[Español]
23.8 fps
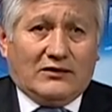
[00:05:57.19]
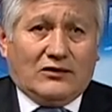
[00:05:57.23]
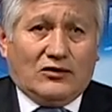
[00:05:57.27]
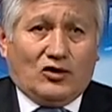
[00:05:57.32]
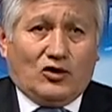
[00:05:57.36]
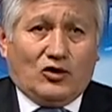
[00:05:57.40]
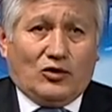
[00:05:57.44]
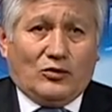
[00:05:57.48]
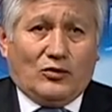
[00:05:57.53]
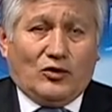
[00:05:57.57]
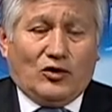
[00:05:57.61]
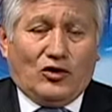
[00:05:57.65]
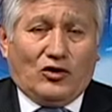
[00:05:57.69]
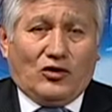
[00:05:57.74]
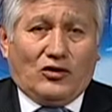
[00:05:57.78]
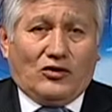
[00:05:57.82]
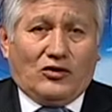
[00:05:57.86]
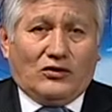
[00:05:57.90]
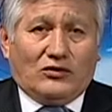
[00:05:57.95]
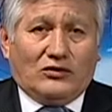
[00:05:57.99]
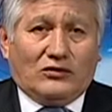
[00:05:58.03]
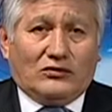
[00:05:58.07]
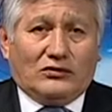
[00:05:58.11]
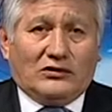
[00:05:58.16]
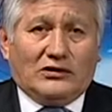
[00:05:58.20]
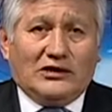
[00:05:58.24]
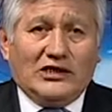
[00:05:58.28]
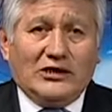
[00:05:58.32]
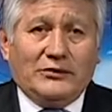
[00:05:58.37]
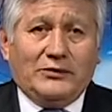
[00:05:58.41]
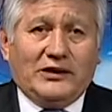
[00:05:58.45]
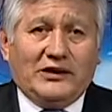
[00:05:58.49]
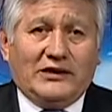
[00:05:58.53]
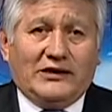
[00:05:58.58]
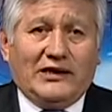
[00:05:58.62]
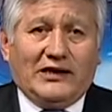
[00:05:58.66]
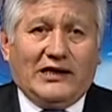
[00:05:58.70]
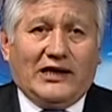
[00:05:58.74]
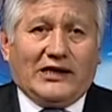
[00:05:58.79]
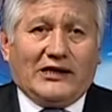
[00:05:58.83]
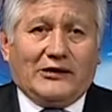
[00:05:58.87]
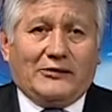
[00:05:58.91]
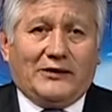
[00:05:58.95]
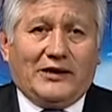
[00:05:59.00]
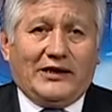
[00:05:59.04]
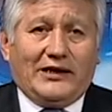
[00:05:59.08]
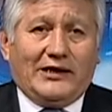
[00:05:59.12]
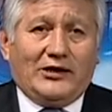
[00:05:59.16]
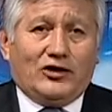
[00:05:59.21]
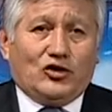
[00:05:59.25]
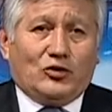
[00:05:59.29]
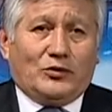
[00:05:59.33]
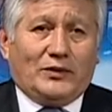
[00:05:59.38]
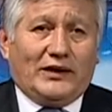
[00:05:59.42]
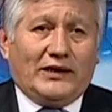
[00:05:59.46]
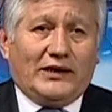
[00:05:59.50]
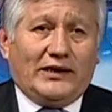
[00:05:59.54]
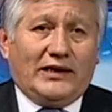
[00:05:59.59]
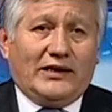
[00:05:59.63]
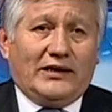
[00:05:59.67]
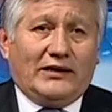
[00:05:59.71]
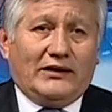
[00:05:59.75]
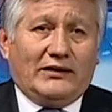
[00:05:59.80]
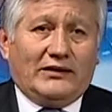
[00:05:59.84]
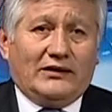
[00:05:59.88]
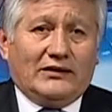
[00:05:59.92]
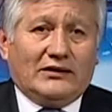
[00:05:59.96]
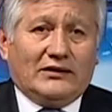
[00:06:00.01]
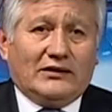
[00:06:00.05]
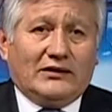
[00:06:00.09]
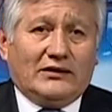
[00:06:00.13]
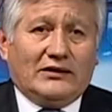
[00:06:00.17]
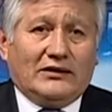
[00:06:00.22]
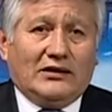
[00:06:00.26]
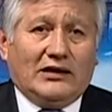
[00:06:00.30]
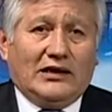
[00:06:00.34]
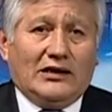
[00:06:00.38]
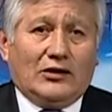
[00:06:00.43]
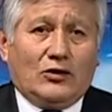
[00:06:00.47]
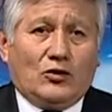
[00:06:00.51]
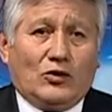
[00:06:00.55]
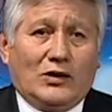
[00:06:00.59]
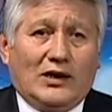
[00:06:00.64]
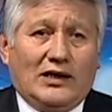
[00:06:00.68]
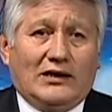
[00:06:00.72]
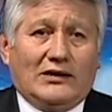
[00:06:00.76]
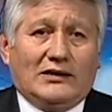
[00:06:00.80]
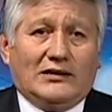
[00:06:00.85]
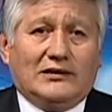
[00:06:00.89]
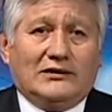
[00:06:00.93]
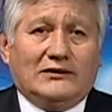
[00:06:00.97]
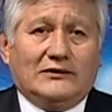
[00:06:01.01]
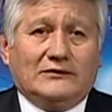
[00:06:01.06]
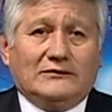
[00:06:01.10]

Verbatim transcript: como límite la quebrada de Topará el cual,